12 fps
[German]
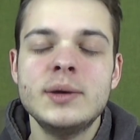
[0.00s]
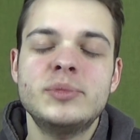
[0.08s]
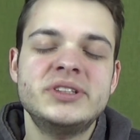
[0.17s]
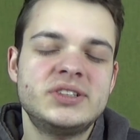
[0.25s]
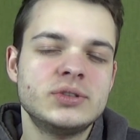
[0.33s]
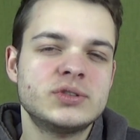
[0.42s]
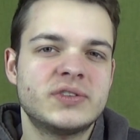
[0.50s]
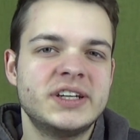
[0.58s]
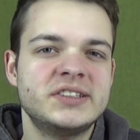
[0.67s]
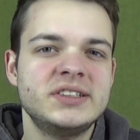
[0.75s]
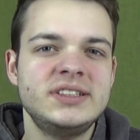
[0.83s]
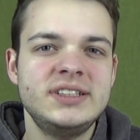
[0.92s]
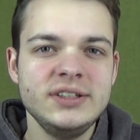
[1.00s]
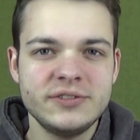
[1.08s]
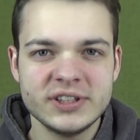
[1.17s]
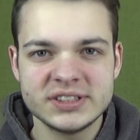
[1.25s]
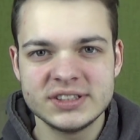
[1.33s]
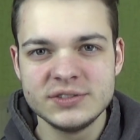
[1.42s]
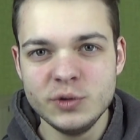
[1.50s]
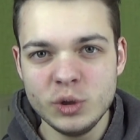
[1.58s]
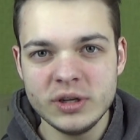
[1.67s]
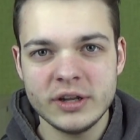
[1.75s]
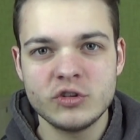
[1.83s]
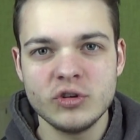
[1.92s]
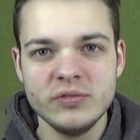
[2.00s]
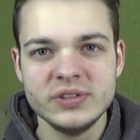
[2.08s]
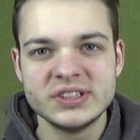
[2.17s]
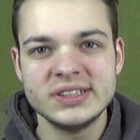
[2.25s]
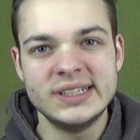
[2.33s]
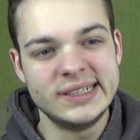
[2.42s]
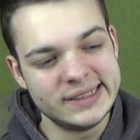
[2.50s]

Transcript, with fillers: Beziehungsweise Defenses würden dann schon wissen,